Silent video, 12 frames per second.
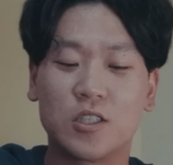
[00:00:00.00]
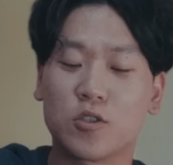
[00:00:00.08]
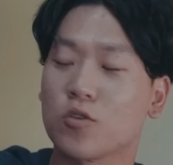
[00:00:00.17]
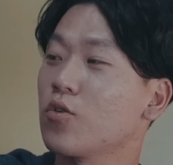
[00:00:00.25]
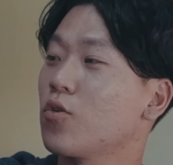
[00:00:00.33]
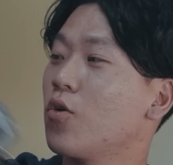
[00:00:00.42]
그
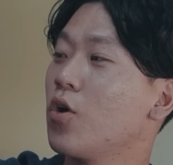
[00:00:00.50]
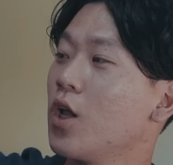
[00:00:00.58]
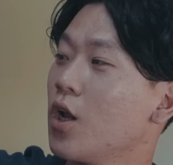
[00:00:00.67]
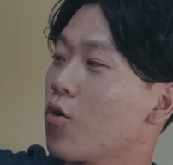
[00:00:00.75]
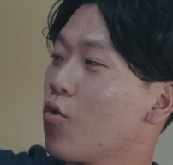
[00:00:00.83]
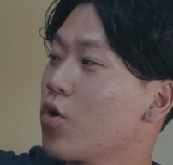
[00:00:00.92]
정도로
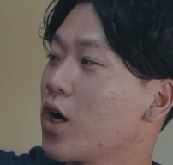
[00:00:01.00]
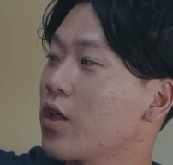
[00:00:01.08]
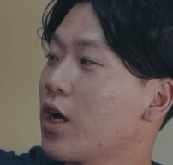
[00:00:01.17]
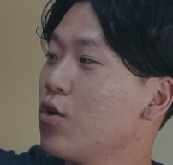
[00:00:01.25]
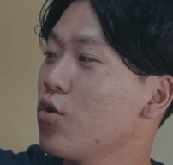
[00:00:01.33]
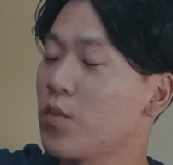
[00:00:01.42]
공간
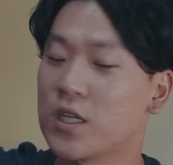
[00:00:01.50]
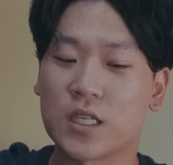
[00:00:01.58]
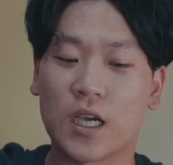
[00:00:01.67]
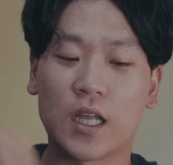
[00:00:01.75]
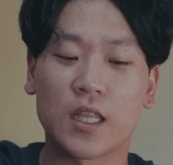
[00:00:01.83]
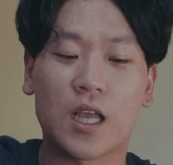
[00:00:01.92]
활용만
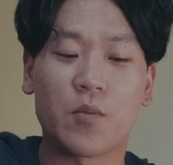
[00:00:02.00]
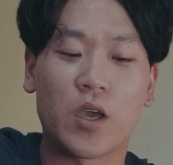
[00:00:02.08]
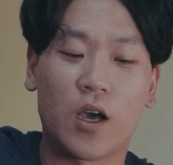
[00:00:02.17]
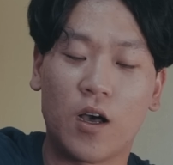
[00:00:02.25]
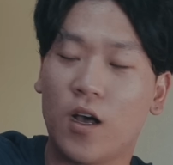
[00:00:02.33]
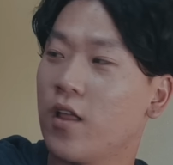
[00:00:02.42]

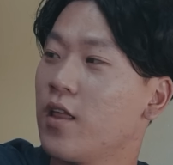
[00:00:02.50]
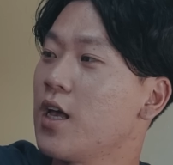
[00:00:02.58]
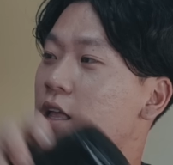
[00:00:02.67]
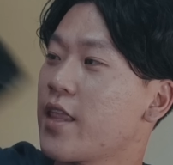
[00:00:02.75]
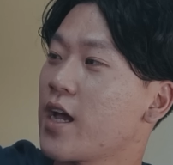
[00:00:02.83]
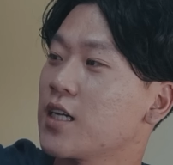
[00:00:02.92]
잘한다면,
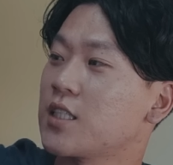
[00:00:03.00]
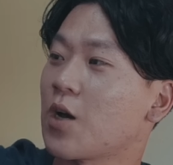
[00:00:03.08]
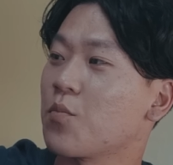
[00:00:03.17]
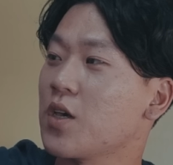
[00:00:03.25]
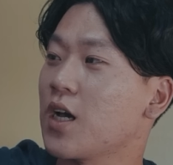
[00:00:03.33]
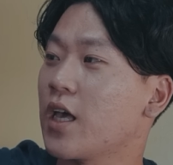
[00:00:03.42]
내가
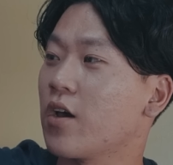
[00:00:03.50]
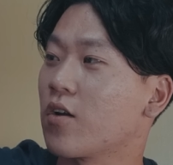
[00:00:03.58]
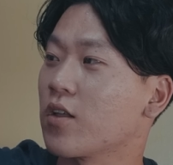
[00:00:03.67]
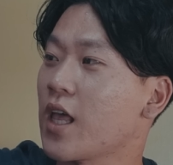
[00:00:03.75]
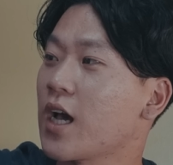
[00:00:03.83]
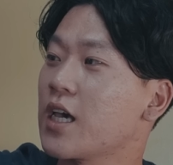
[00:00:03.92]
장비가
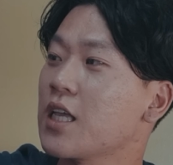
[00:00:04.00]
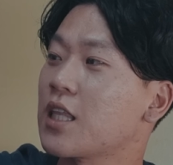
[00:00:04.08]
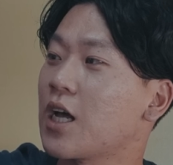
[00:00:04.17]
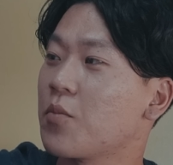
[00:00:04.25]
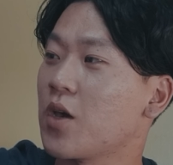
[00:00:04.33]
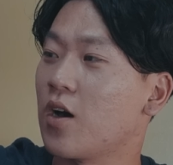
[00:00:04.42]
여러 대가
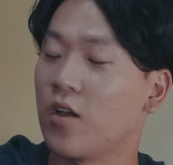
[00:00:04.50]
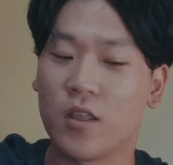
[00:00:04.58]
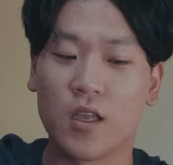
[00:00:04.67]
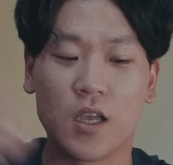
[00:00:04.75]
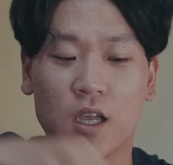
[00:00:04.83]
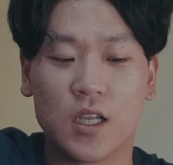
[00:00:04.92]
있다면
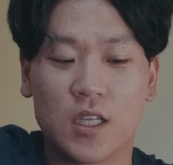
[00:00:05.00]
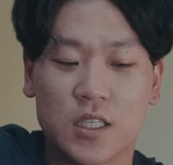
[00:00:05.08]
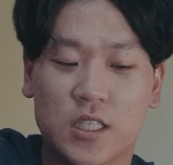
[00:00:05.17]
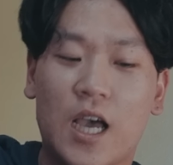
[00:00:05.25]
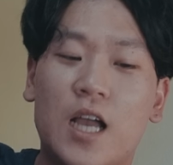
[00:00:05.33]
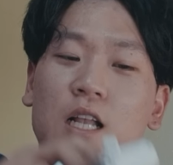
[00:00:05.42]

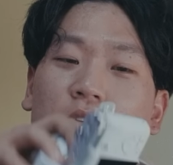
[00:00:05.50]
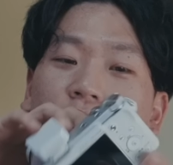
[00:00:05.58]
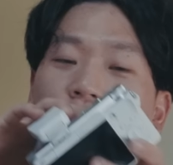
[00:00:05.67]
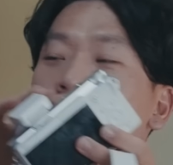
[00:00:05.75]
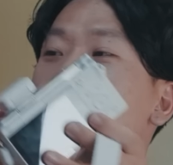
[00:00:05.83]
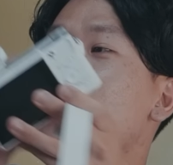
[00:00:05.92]

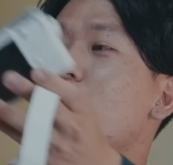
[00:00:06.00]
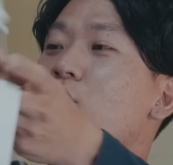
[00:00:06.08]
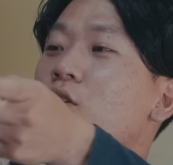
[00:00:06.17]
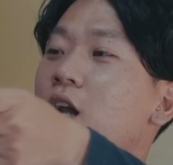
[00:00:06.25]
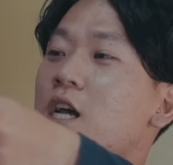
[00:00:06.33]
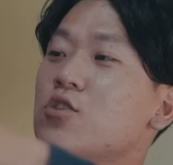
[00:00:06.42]
잘
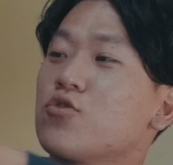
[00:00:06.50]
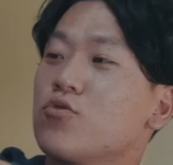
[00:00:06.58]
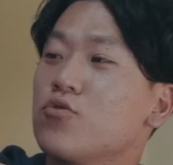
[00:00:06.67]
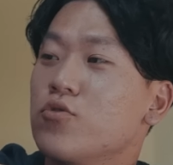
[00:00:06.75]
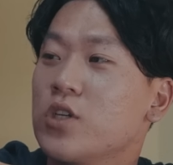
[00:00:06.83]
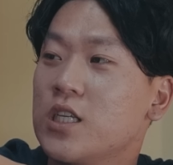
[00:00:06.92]
활용을 할
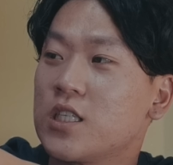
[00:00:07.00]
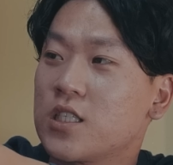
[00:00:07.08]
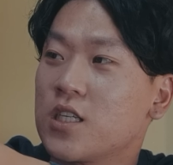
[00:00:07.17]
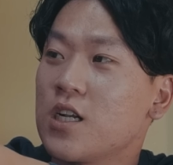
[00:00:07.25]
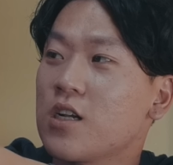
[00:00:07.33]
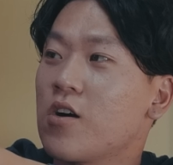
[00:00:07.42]
수
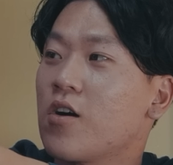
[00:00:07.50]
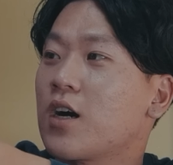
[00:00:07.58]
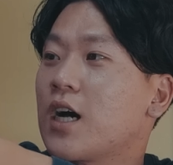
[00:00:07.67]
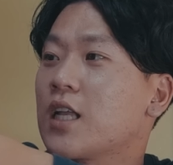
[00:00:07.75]
있을 것